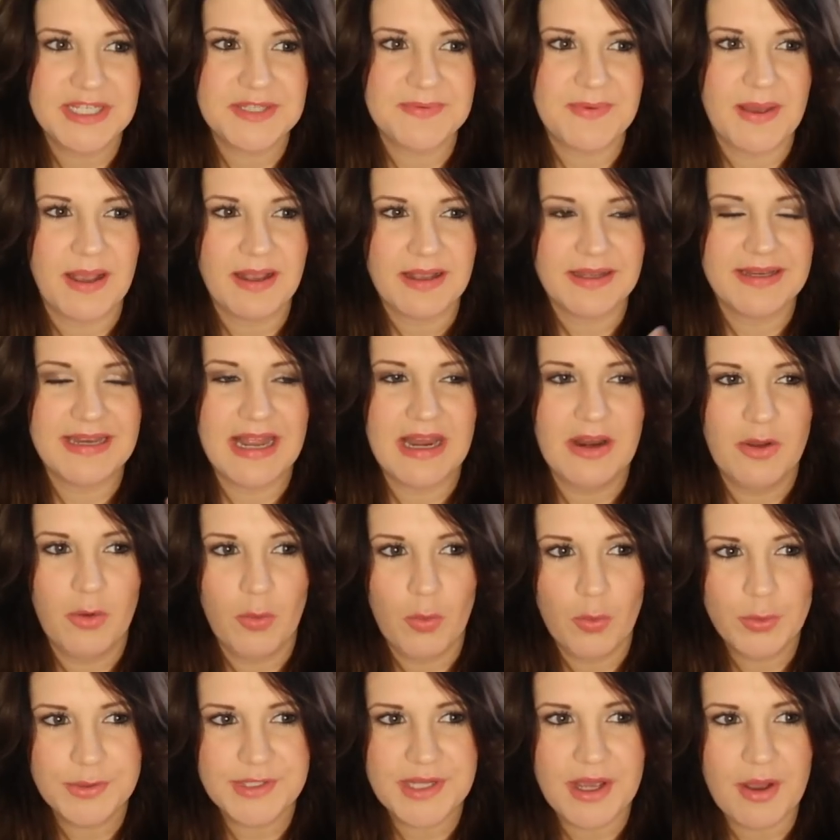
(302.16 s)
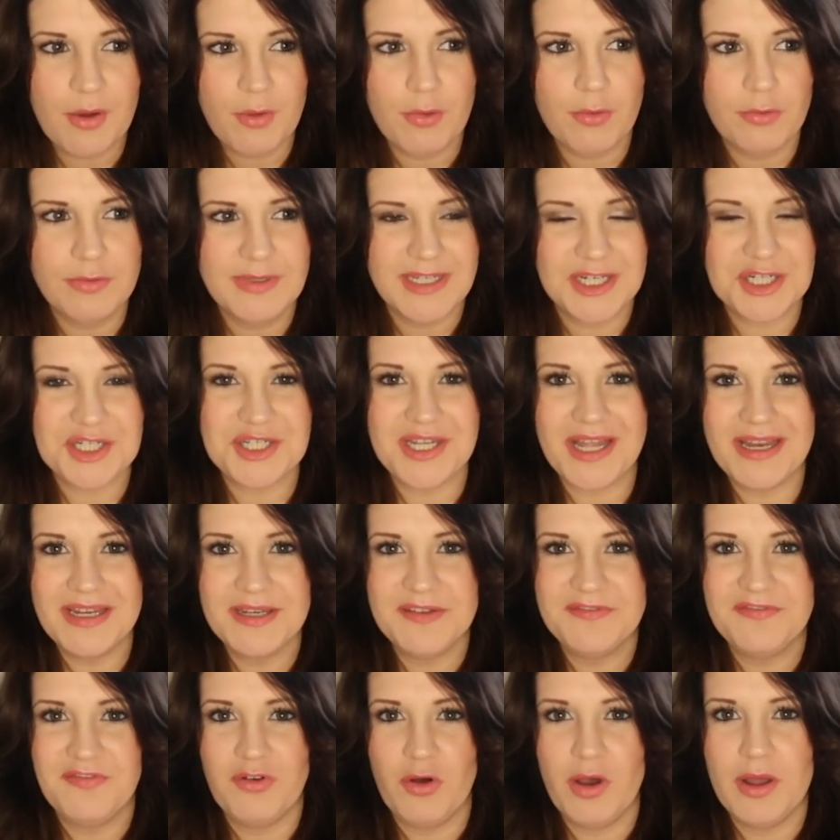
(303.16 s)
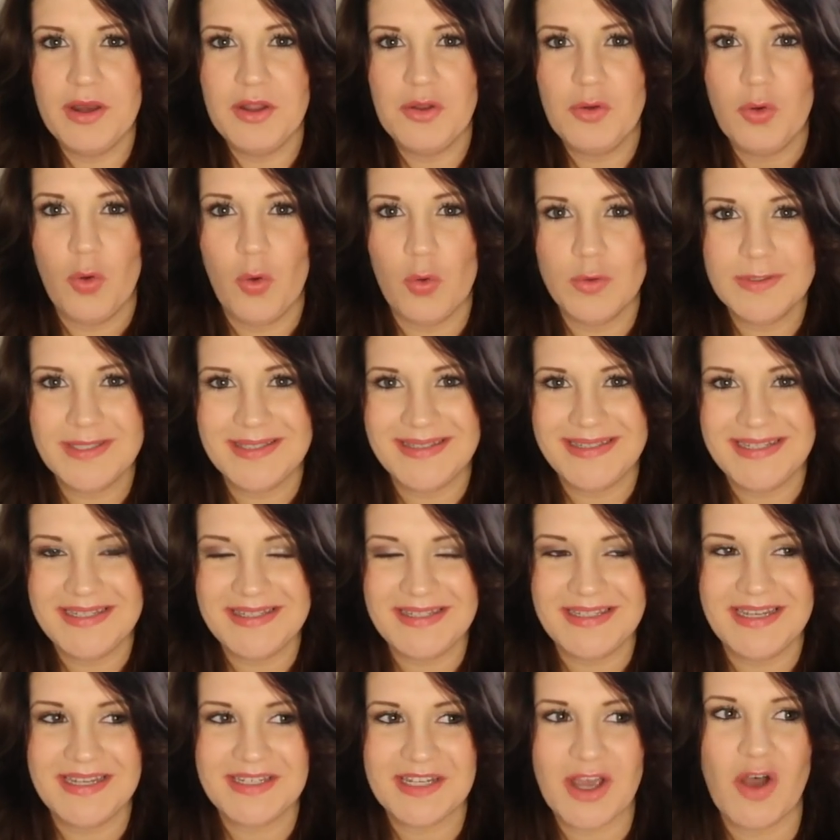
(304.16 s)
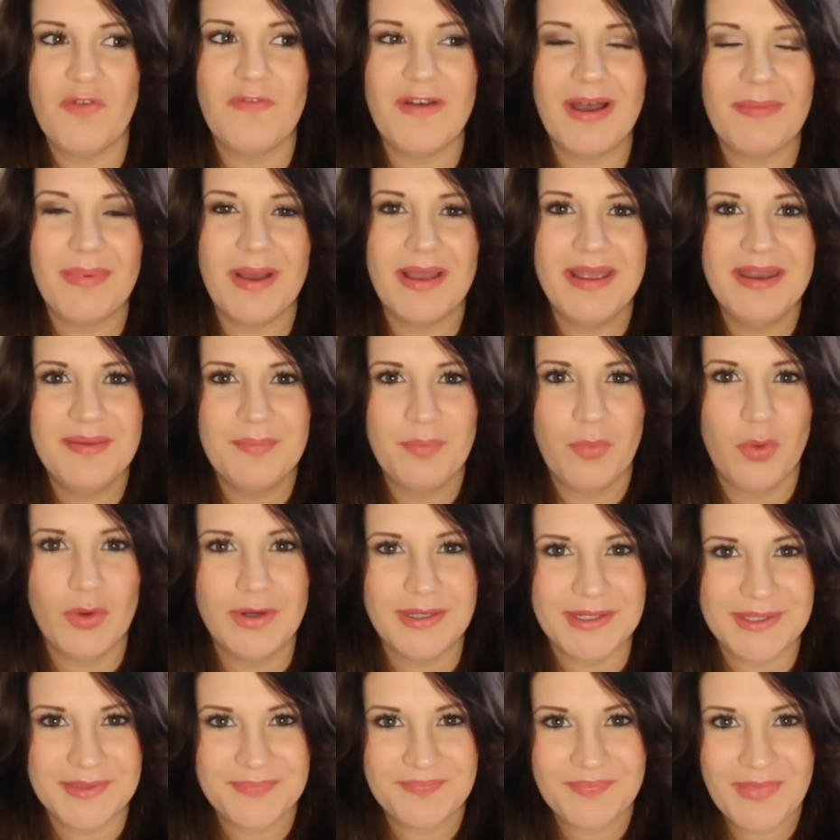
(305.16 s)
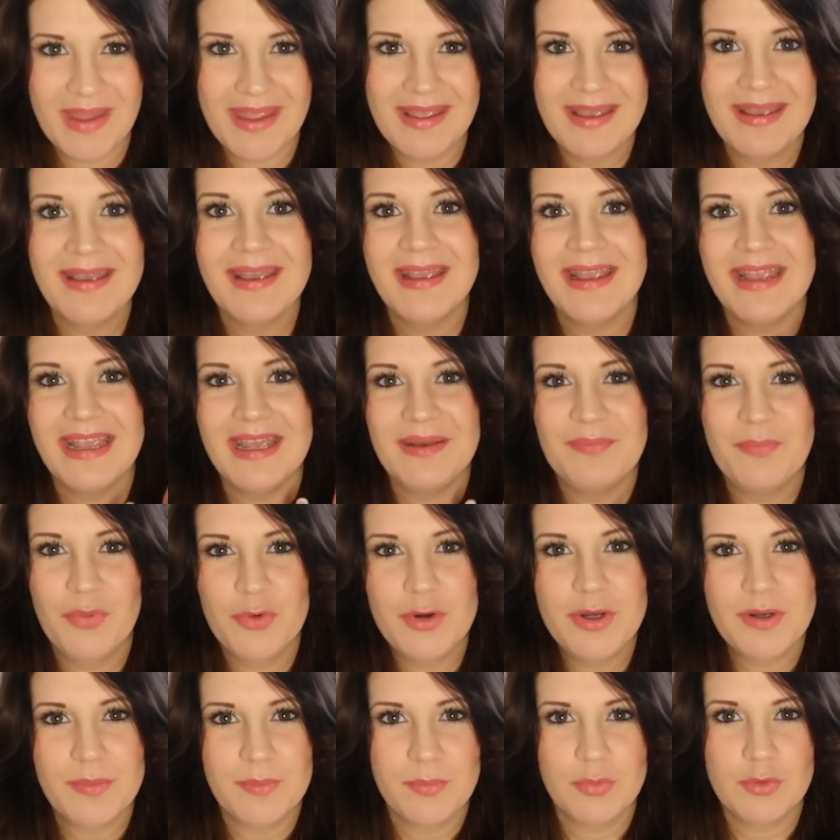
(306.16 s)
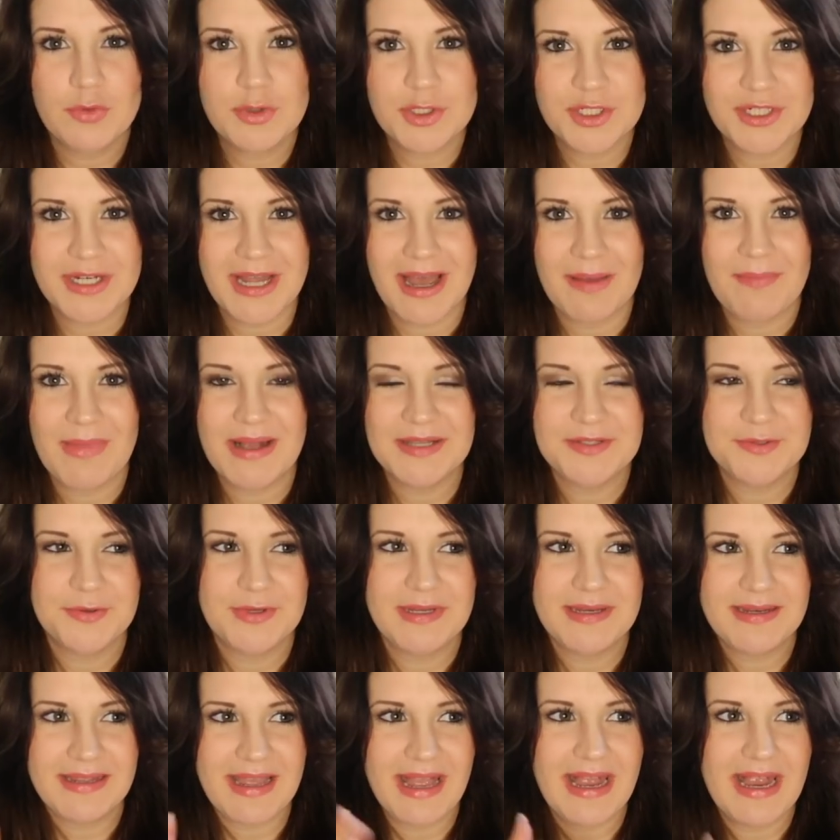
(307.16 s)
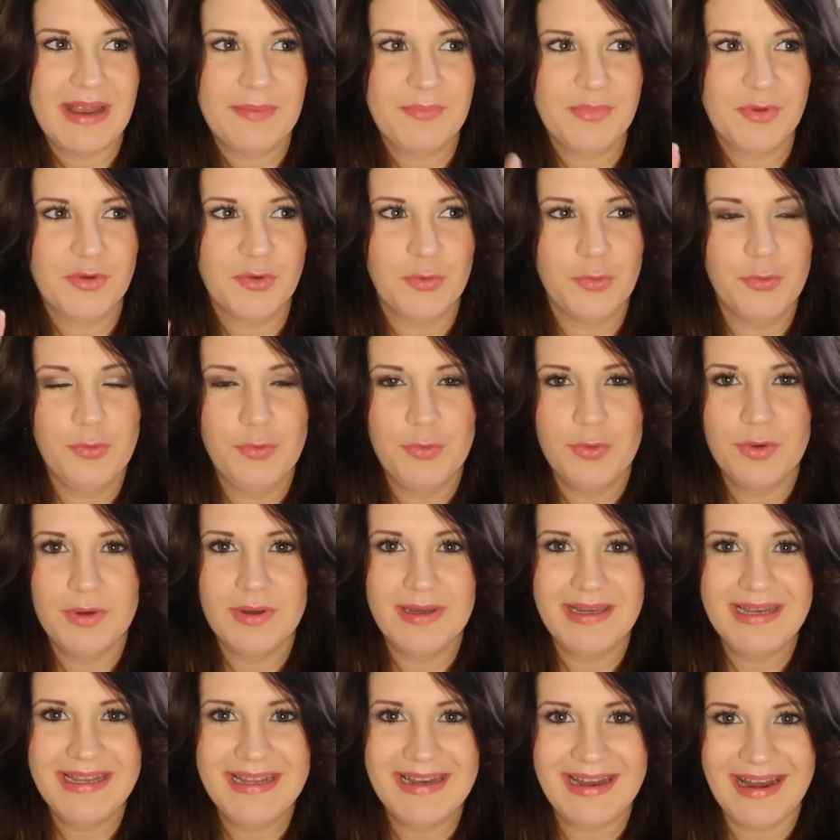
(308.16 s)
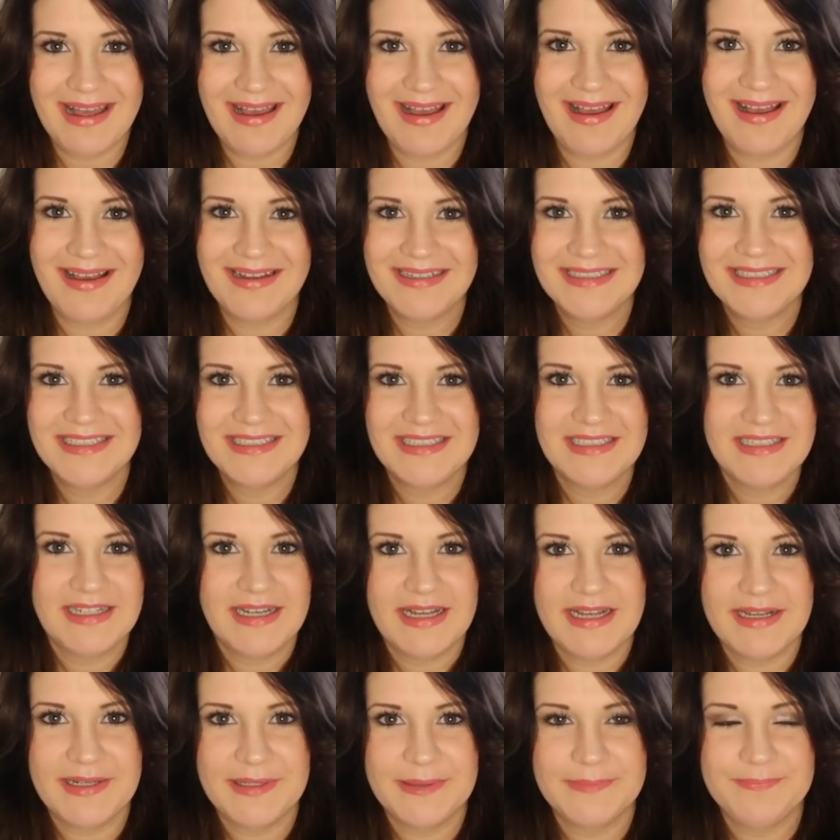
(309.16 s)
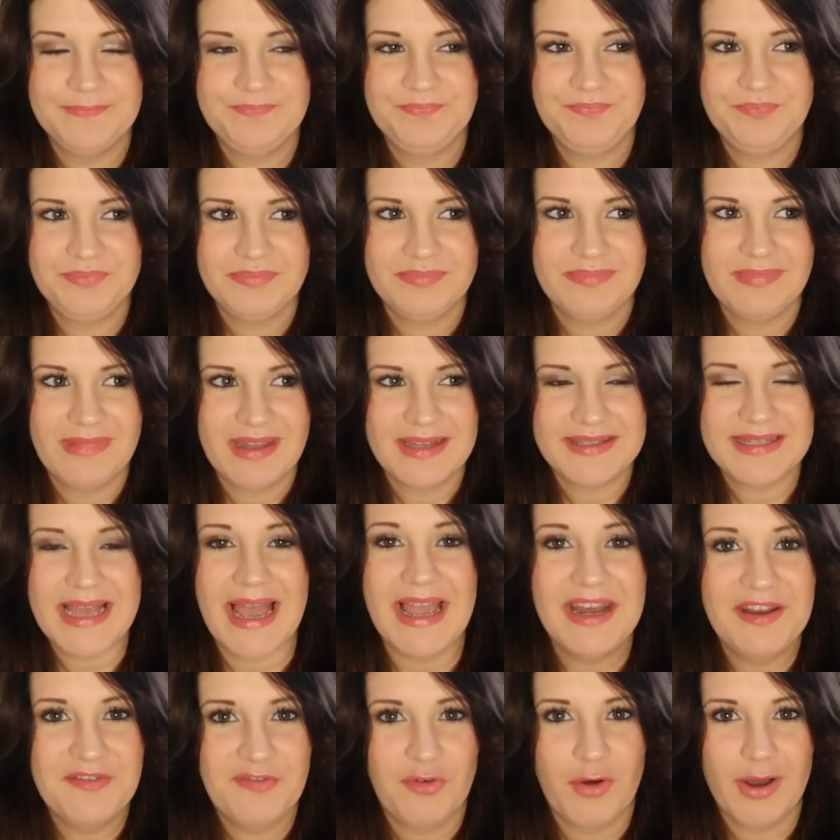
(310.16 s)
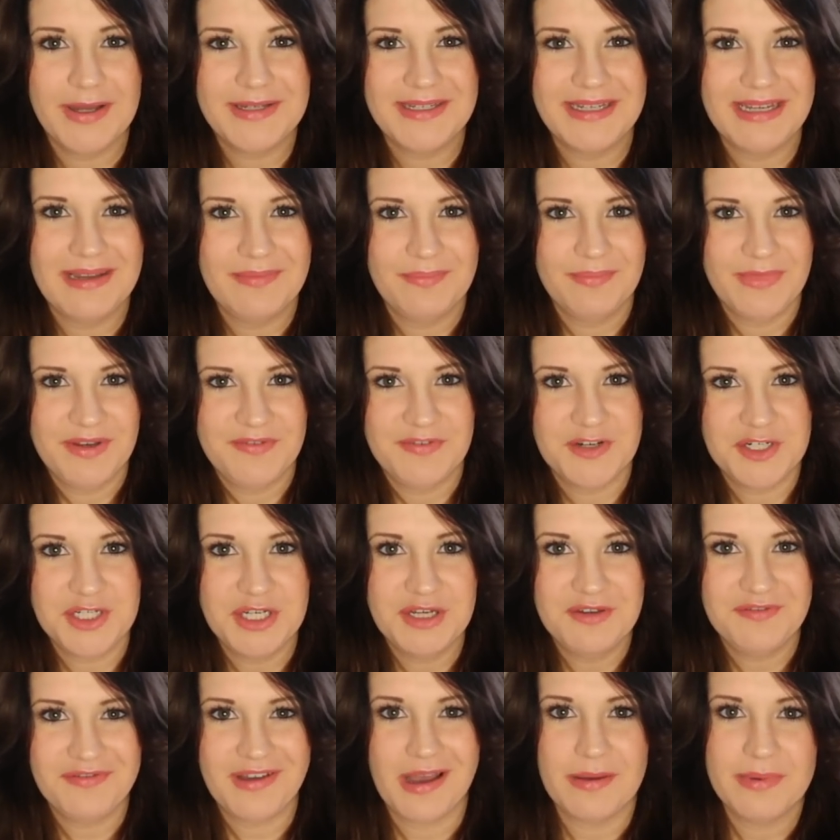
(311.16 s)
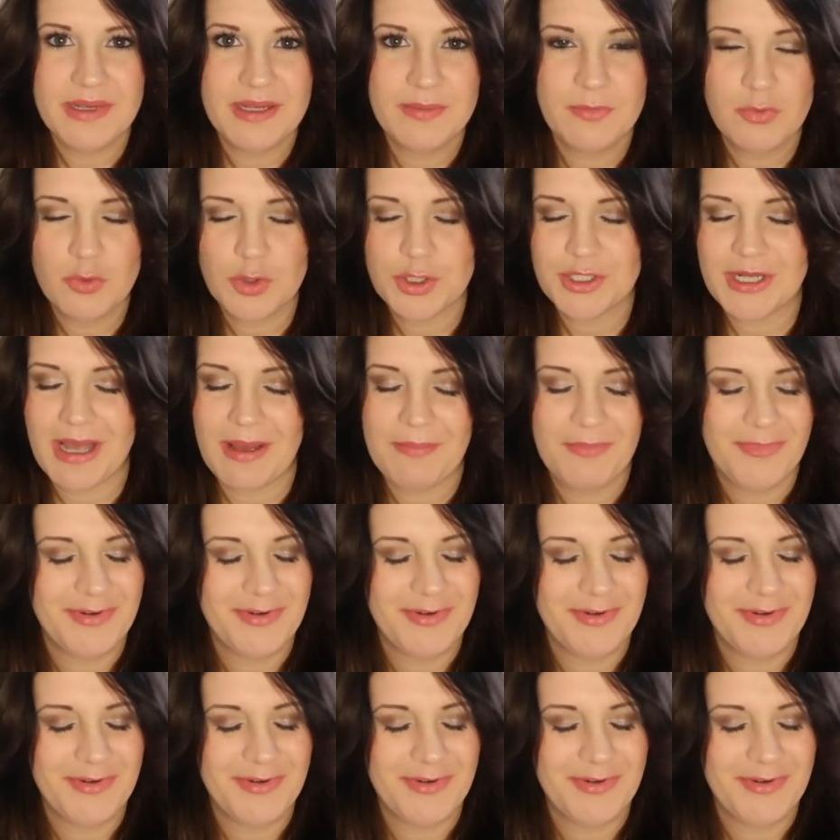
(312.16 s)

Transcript: das war knallerot auch. Und da stand vorne groß Disney drauf, aber in bunt in bunten Buchstaben, also in gelb, grün, lila, ähm, das eine Wort eben mit verschiedenfarbigen Buchstaben.